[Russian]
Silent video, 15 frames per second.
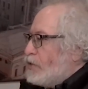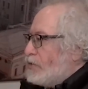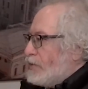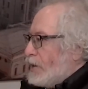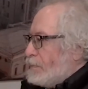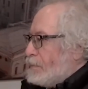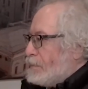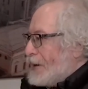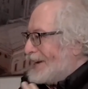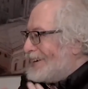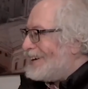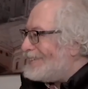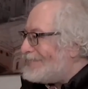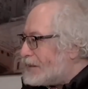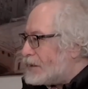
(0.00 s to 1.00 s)
вам
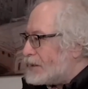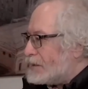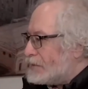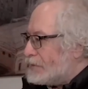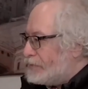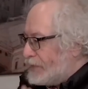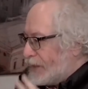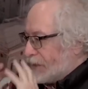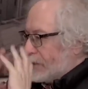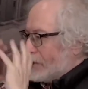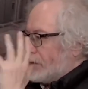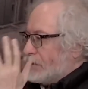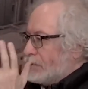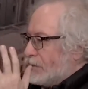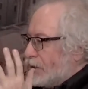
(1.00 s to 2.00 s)
понятно в этой
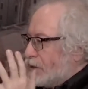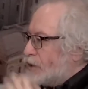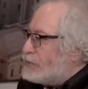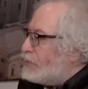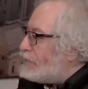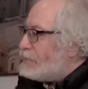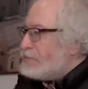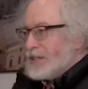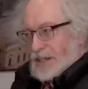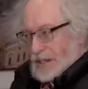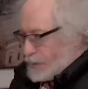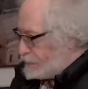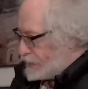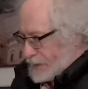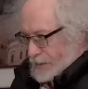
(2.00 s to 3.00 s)
истории, чего вам
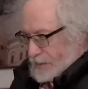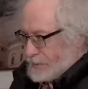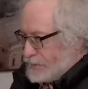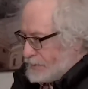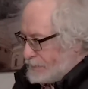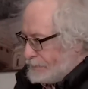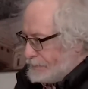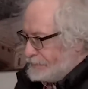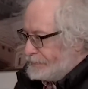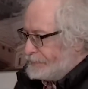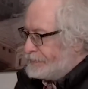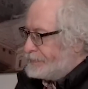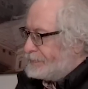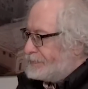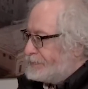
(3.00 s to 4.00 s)
непонятно?
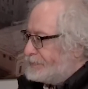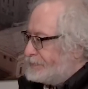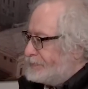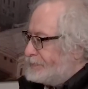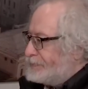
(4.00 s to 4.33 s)
Я думаю, это